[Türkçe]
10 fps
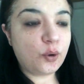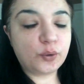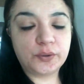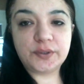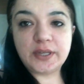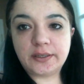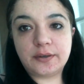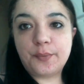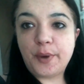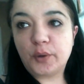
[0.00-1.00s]
O
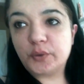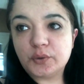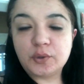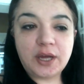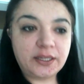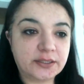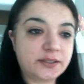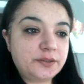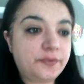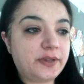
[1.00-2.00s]
yüzden Markus
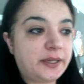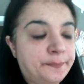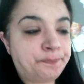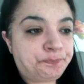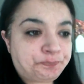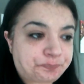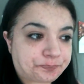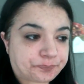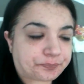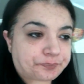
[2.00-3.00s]
aldı ve
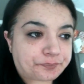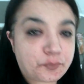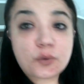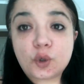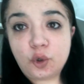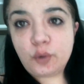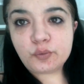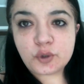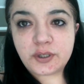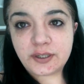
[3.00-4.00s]

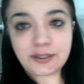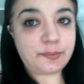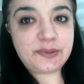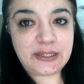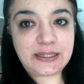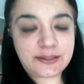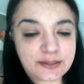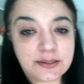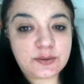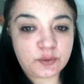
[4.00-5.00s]
kuyumcuda
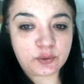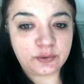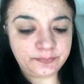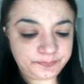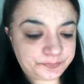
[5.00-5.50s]
temizlettirdi onu.